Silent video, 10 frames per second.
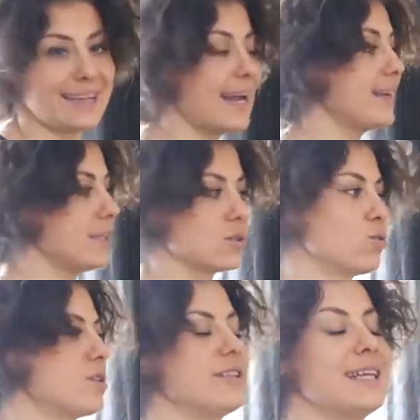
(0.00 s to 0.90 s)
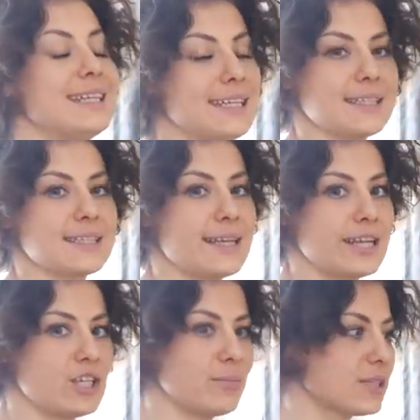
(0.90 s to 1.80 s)
Она искусственная, не
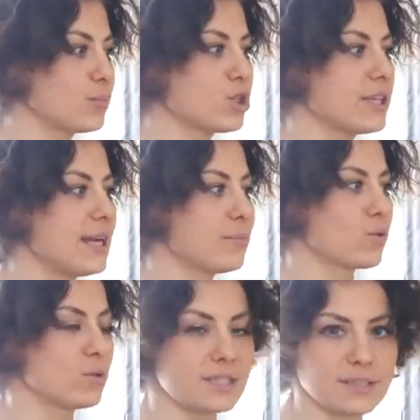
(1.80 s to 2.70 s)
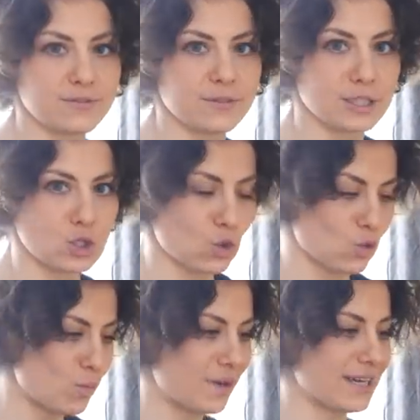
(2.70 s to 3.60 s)
настоящая, потому что я против
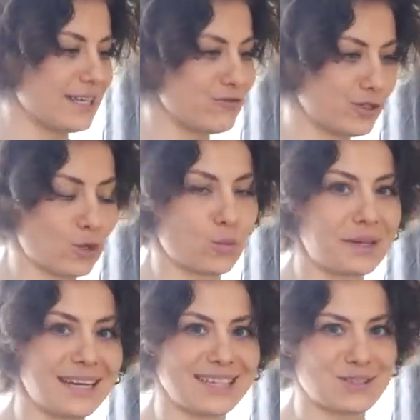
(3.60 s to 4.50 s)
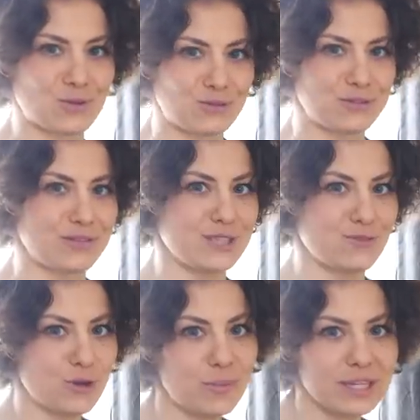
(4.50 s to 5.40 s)
сруба и вырубки лесов и
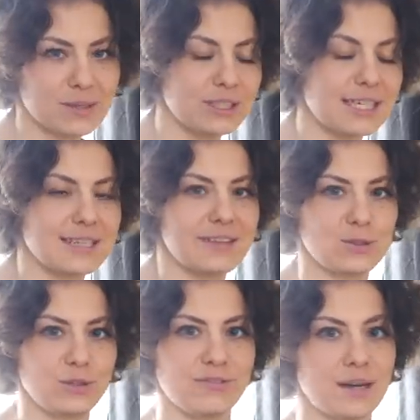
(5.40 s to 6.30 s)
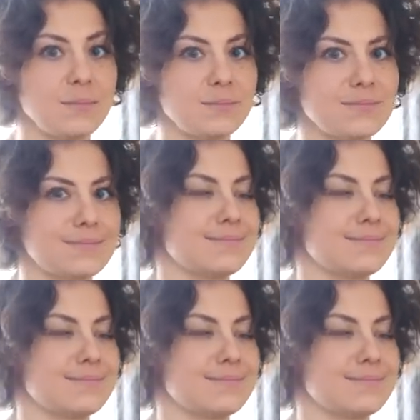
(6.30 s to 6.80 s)
всего, поэтому я советую советую и вам